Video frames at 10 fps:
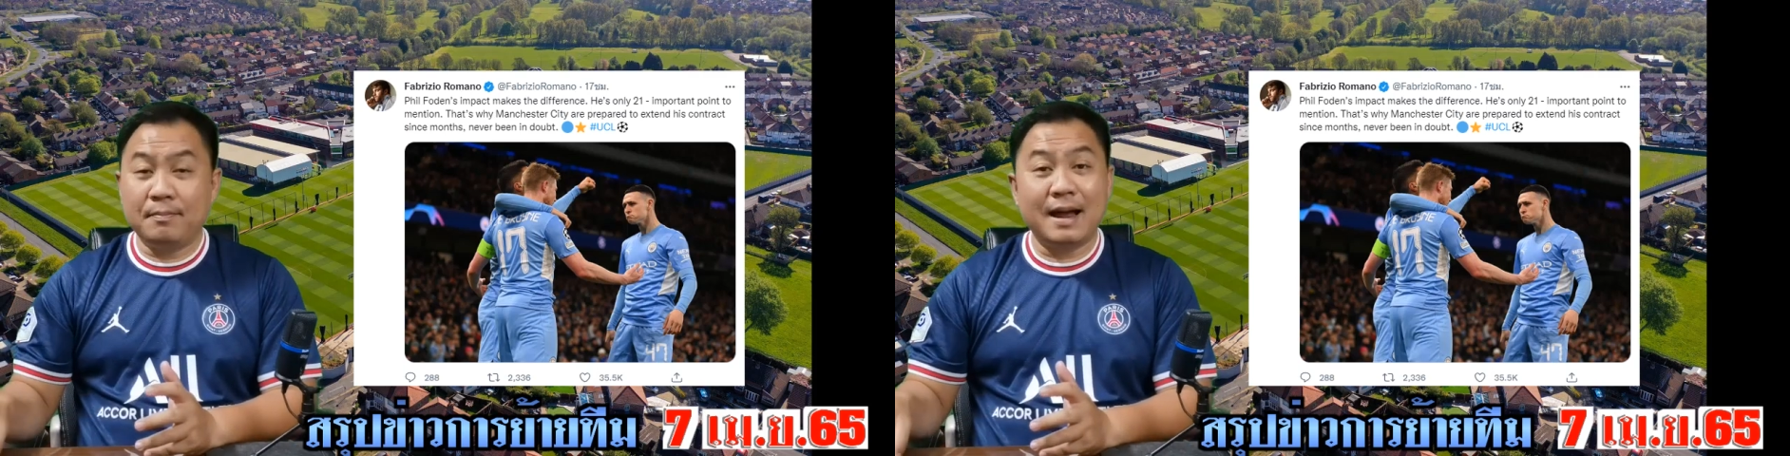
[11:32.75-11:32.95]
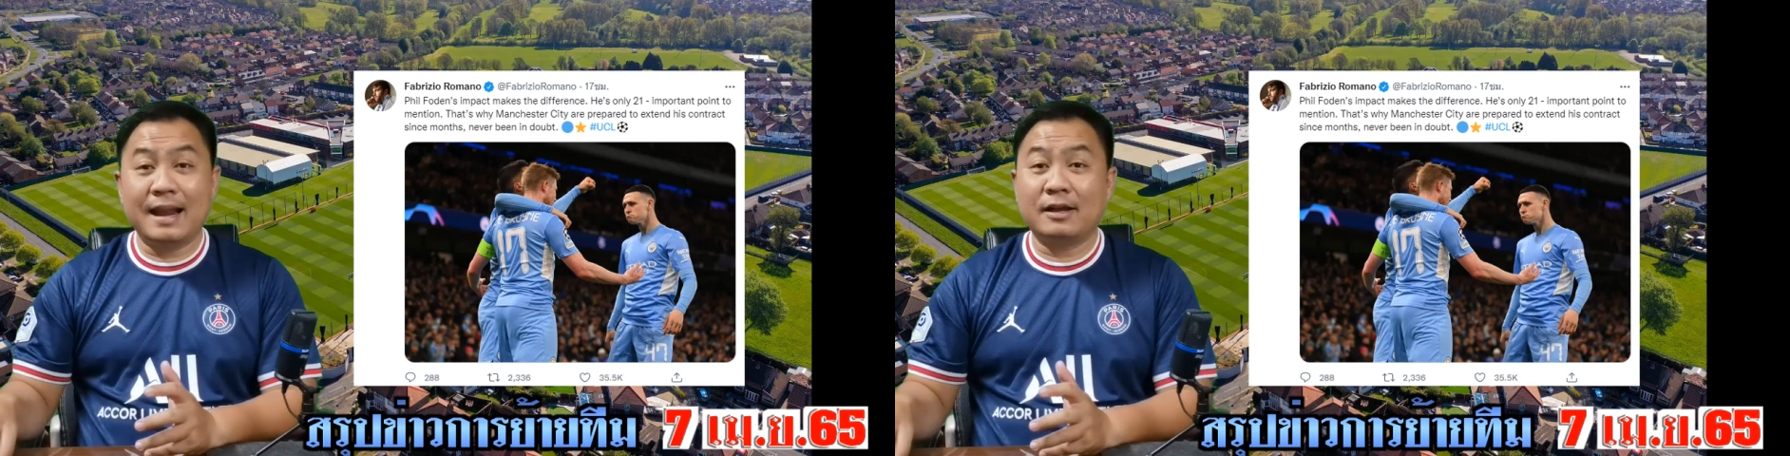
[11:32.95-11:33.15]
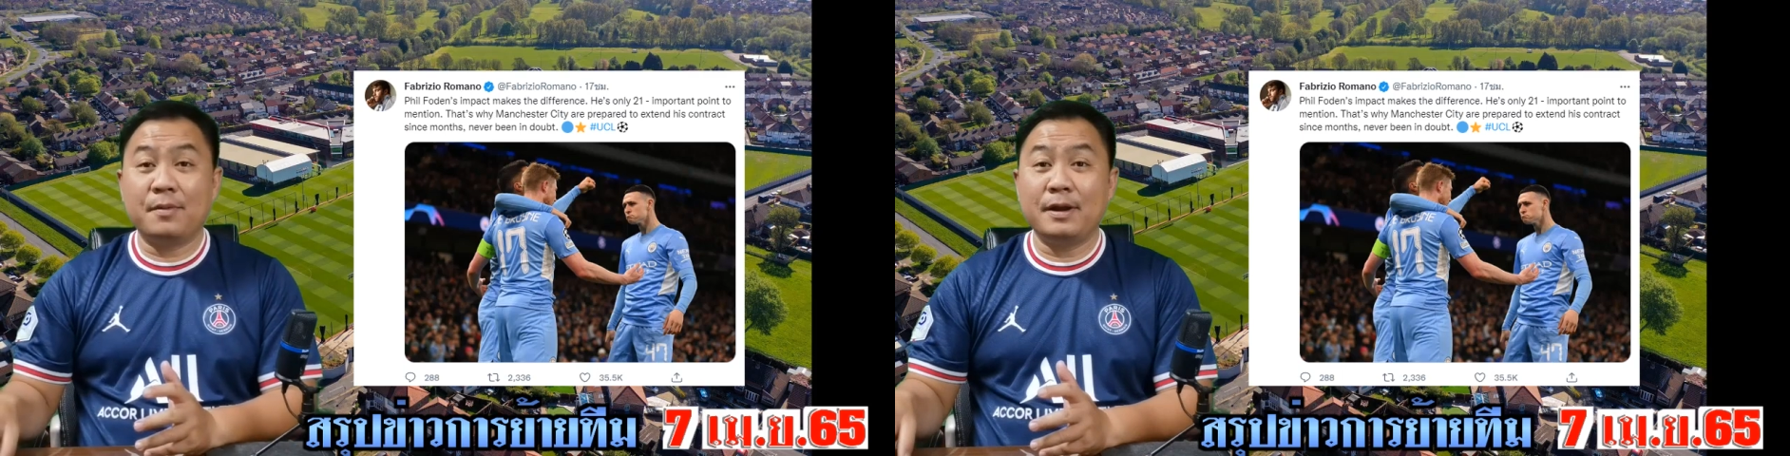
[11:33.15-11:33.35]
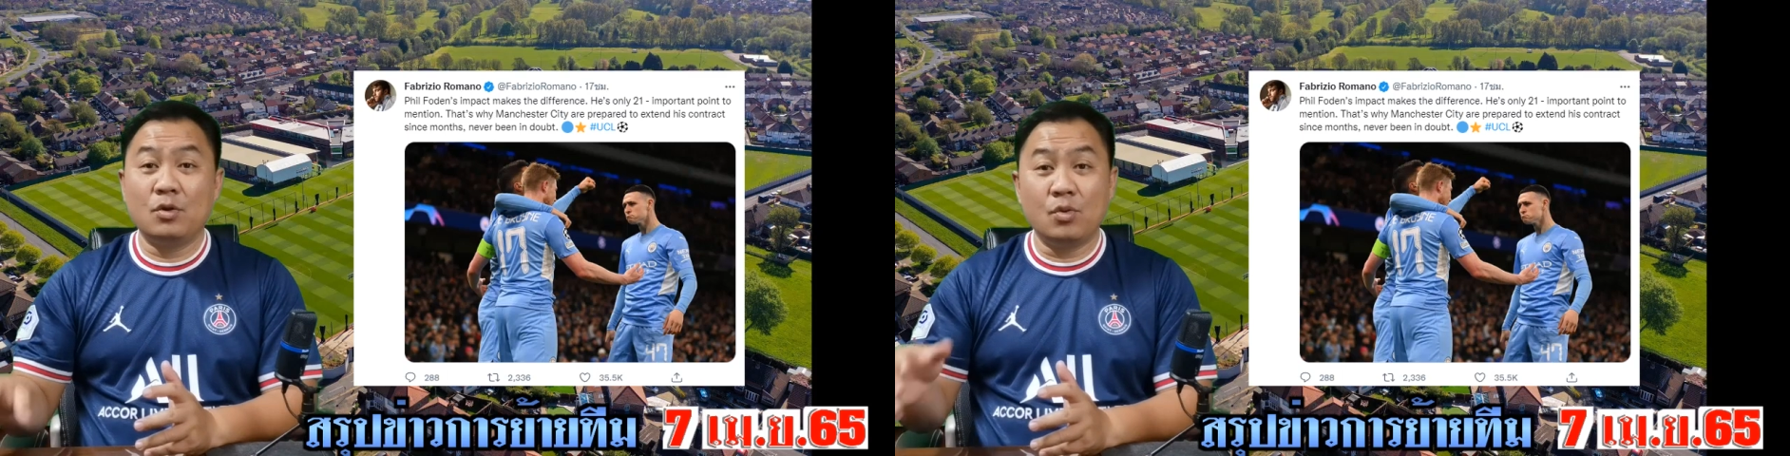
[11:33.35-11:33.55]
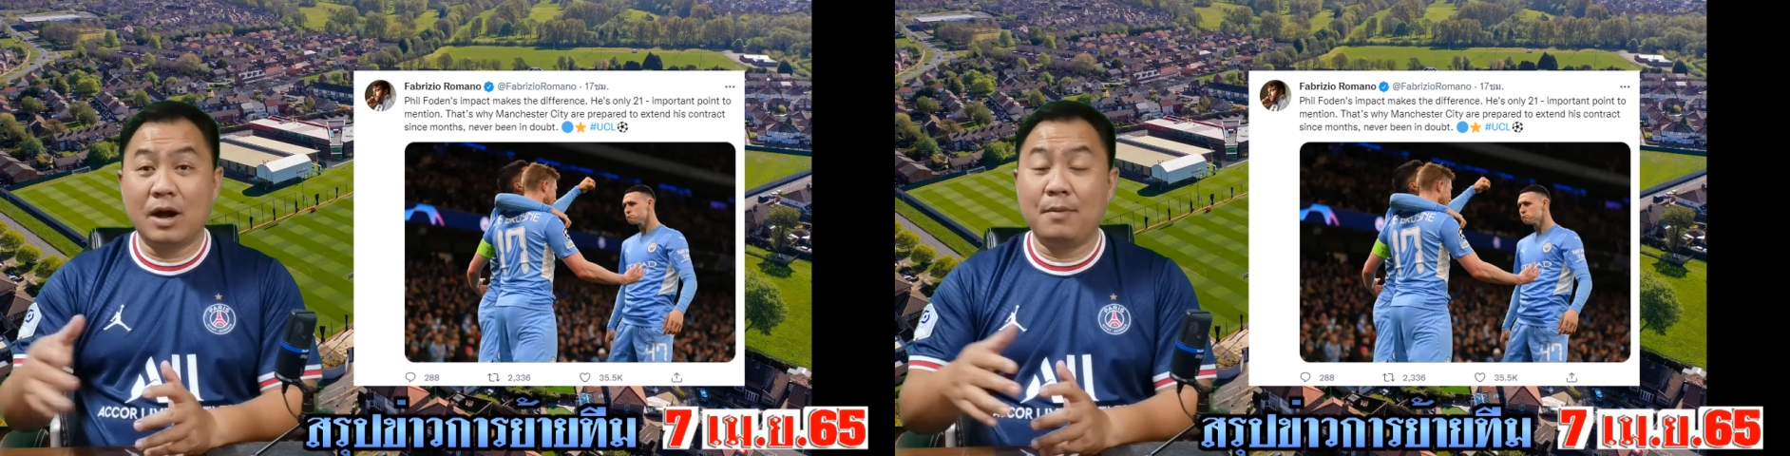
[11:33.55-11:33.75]
อะไรก็ไม่
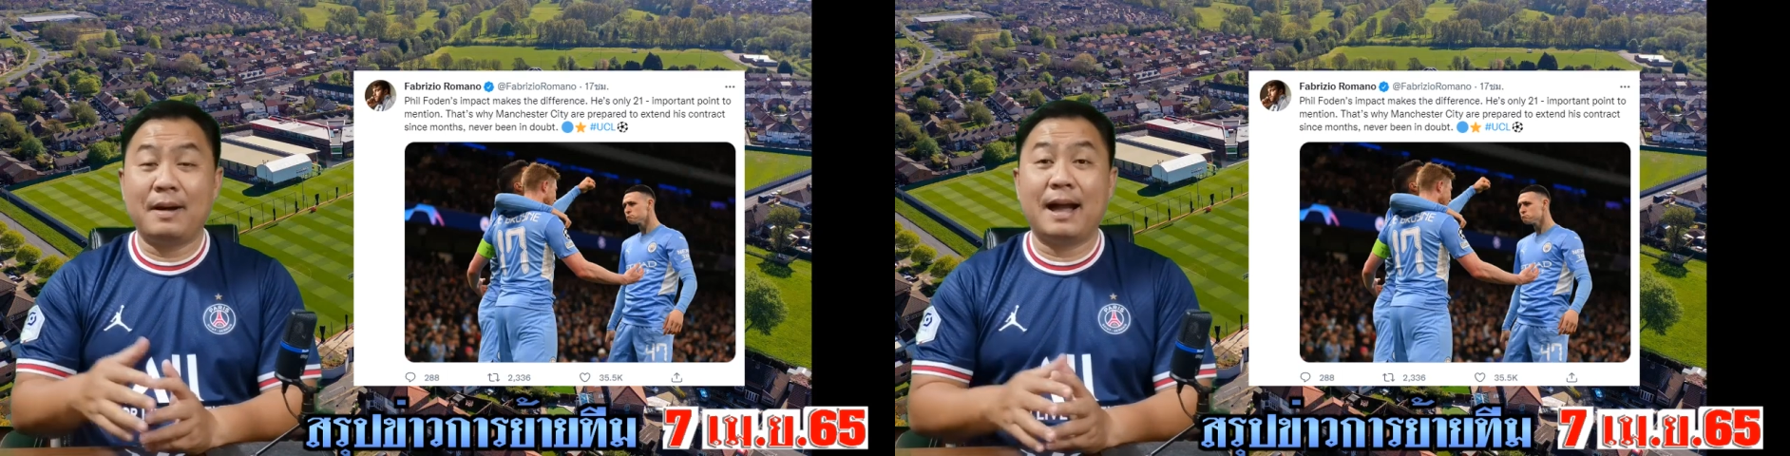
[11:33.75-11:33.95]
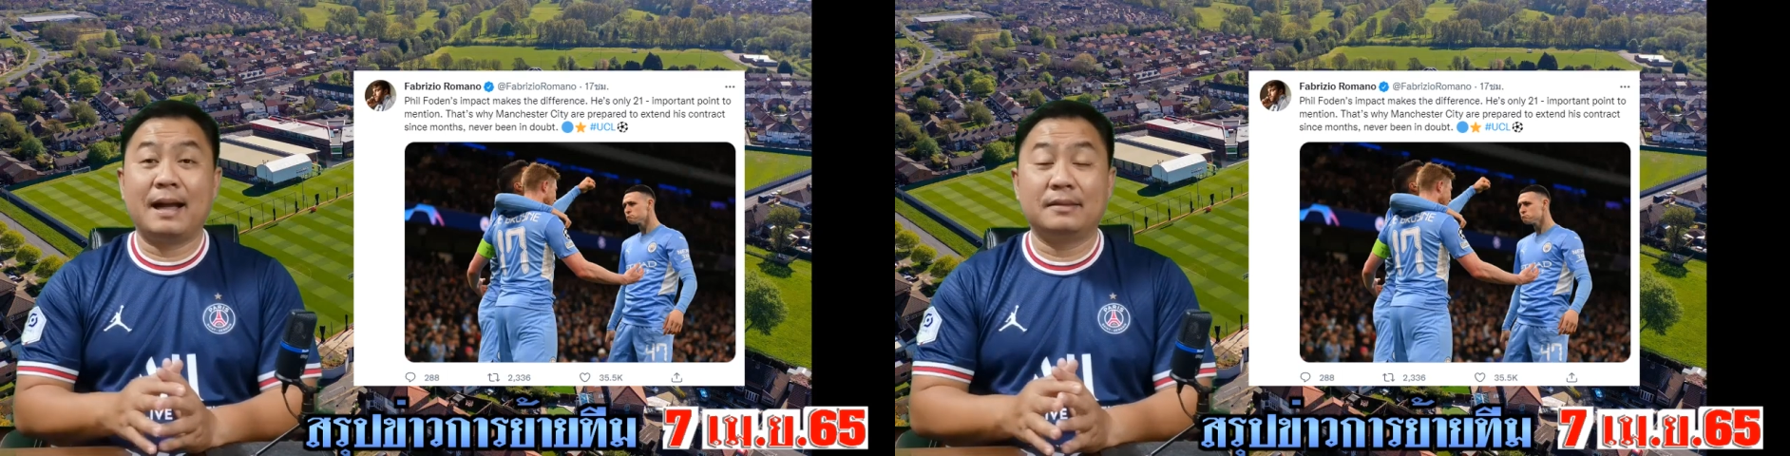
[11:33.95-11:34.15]
รู้เข้ามา